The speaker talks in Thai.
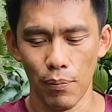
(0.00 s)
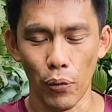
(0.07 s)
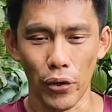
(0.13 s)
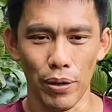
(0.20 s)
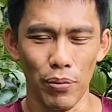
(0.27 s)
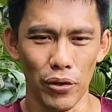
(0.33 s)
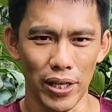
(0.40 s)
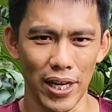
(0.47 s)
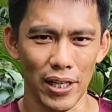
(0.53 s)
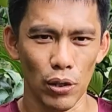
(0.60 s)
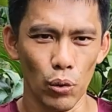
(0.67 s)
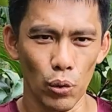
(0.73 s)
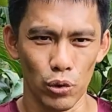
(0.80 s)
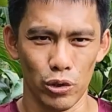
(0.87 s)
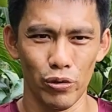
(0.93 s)
ปุ๋ยพวกนี้
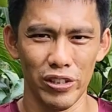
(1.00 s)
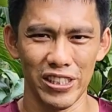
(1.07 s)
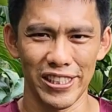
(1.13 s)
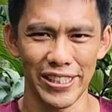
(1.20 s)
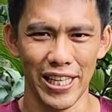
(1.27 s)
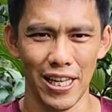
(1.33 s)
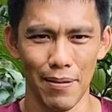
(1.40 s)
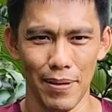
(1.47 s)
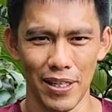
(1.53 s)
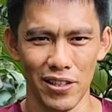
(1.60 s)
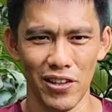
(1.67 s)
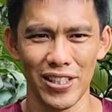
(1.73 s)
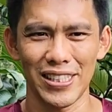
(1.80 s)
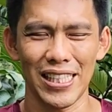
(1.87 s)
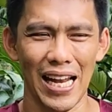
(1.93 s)
ถูกจุลินทรีย์มัน
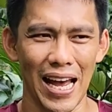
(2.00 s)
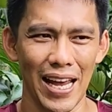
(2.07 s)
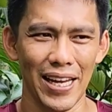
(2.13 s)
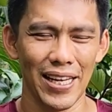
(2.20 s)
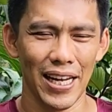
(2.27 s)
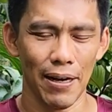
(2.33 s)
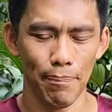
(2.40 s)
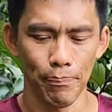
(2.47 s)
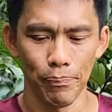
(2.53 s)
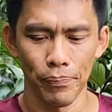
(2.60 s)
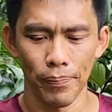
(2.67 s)
ย่อยสลายนะครับ